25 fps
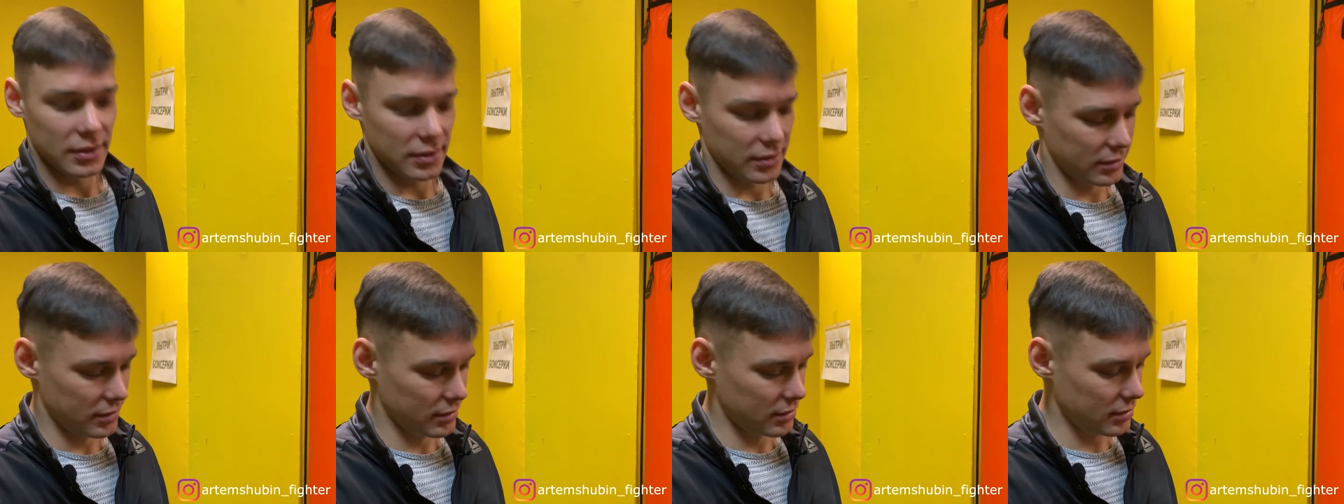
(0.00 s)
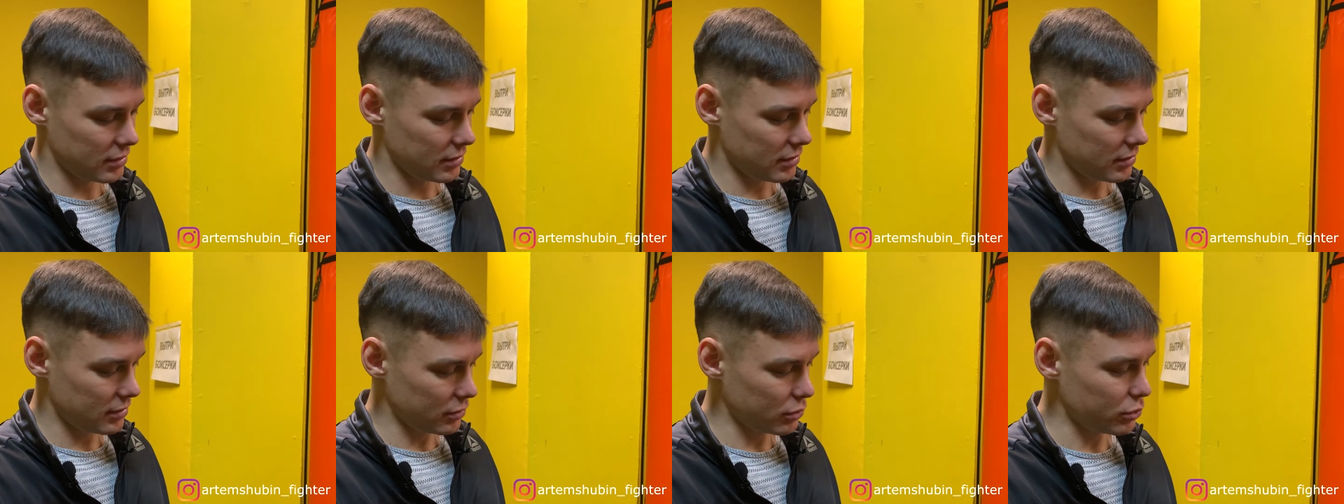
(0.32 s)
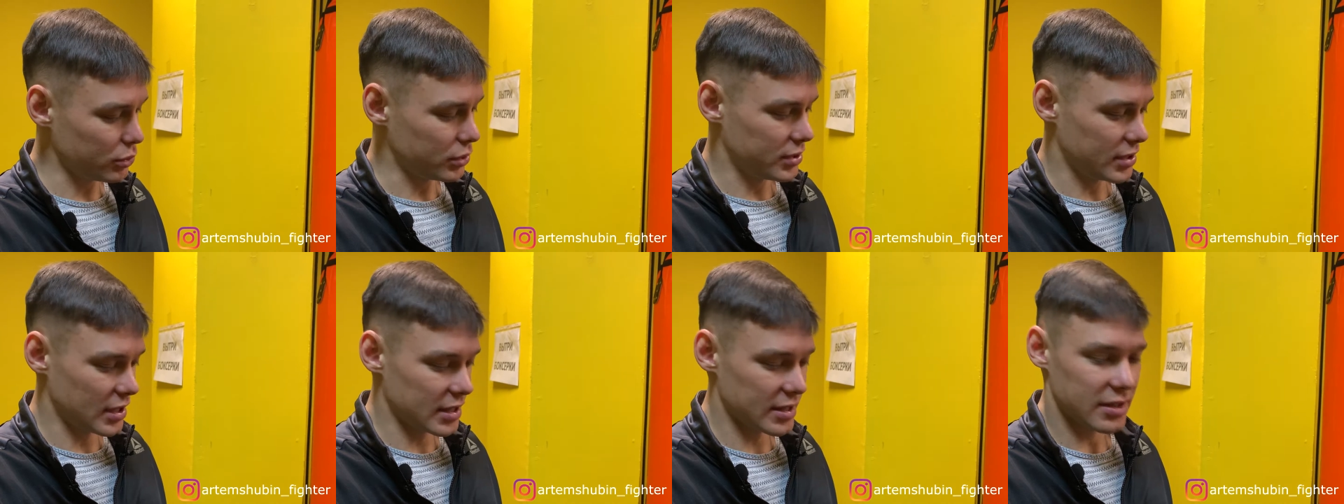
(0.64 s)
э, ну,
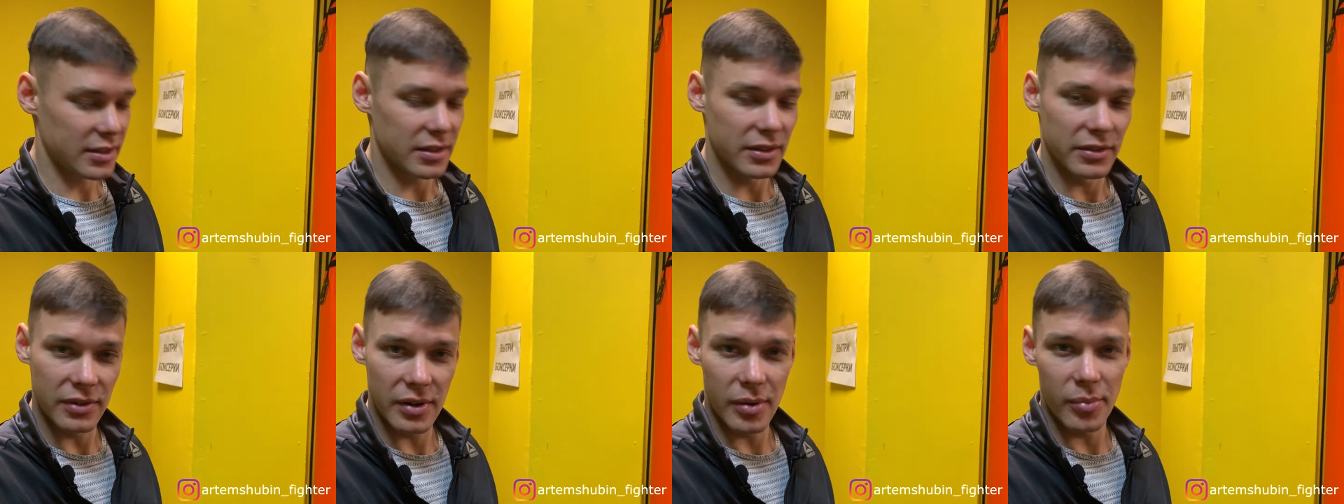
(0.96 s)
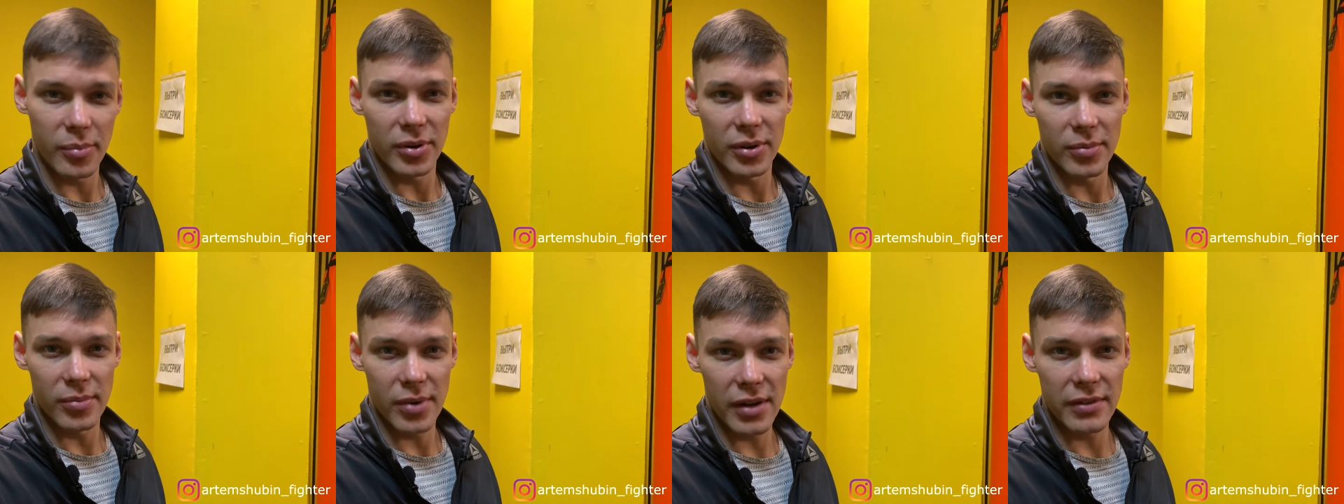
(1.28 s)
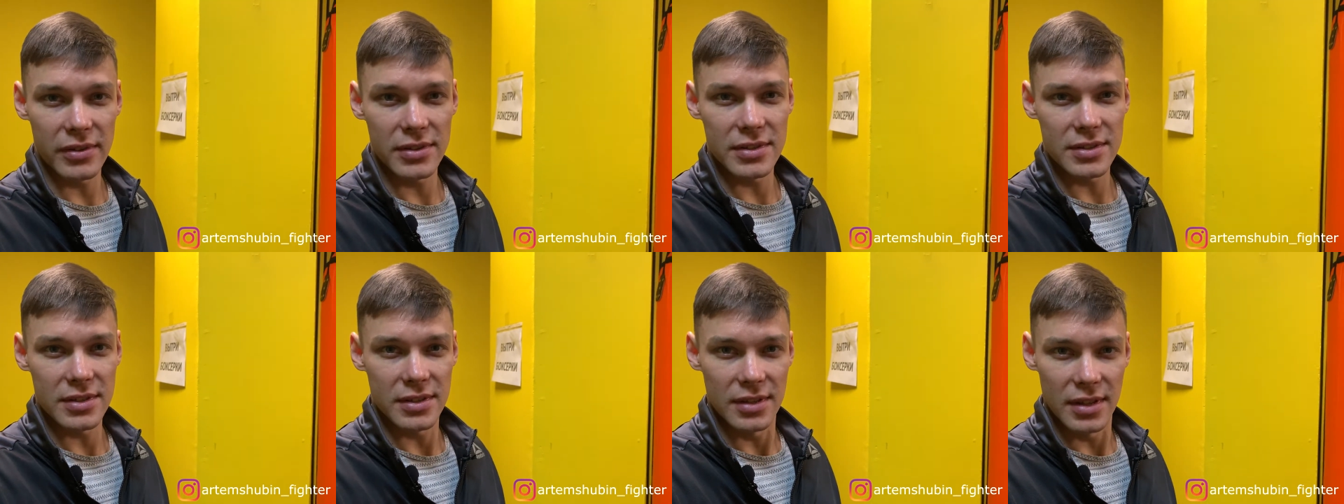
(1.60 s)
естественно, вам
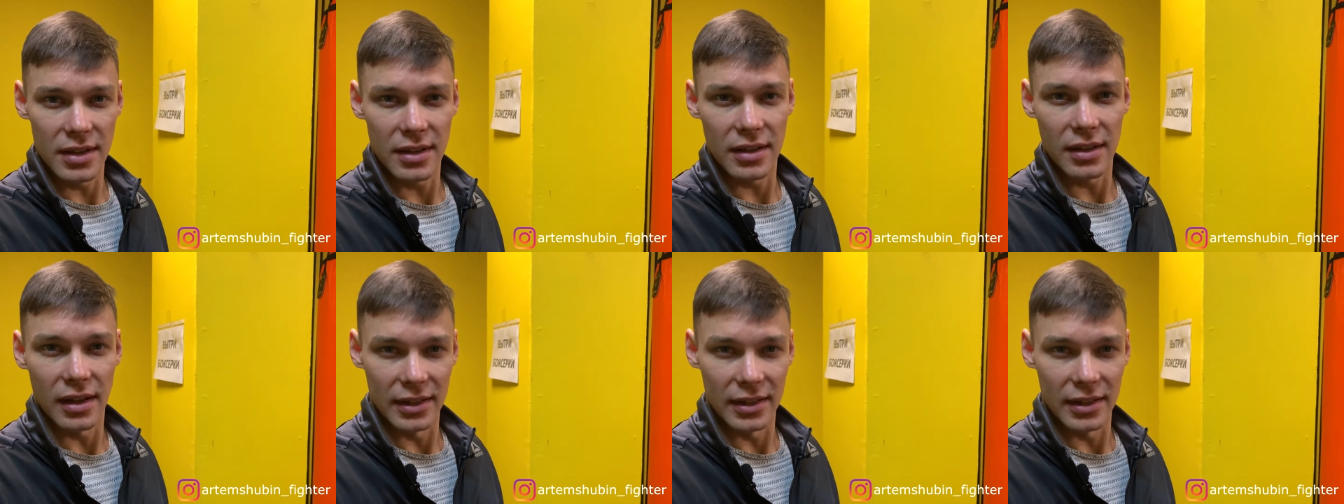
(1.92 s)
прибавится да,